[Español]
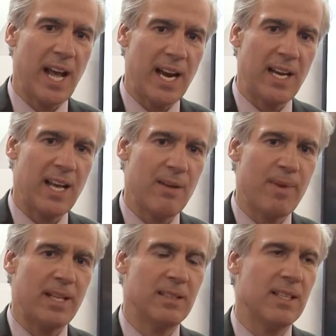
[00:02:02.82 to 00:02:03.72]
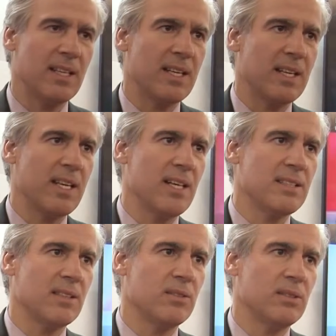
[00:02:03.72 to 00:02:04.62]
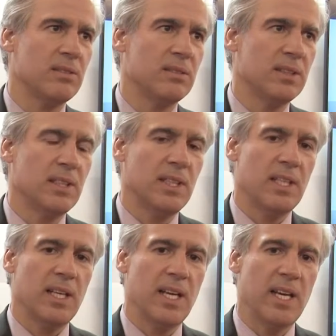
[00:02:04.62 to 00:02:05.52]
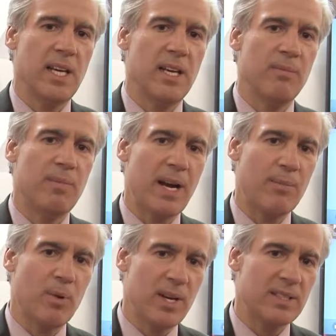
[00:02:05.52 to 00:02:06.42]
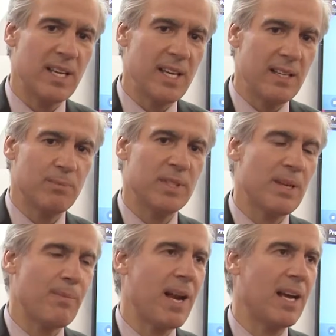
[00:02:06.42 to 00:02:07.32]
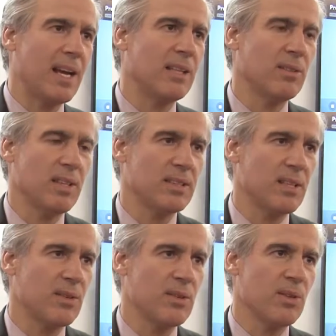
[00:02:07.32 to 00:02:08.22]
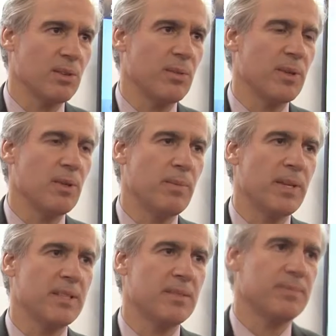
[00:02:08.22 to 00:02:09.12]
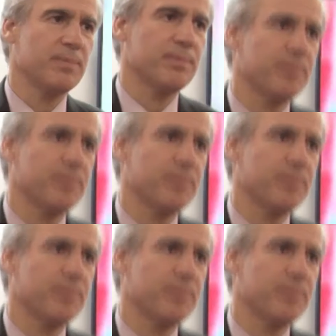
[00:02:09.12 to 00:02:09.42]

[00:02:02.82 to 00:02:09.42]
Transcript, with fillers: crear la demanda que requiere el sector para poder seguir pues, apalancando el desarrollo económico del país.